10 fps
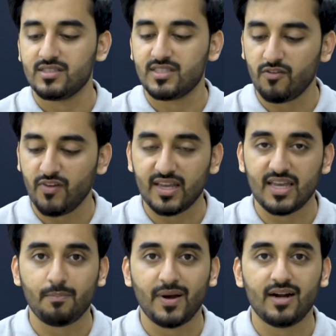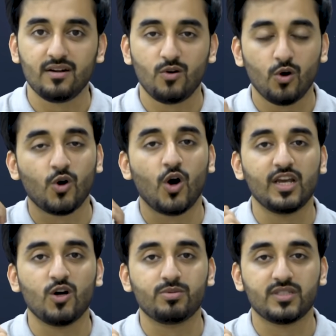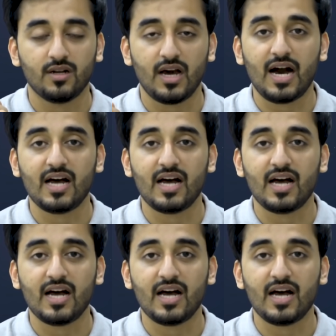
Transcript: सिर्फ एक कीपैड कॉलिंग ऑप्शन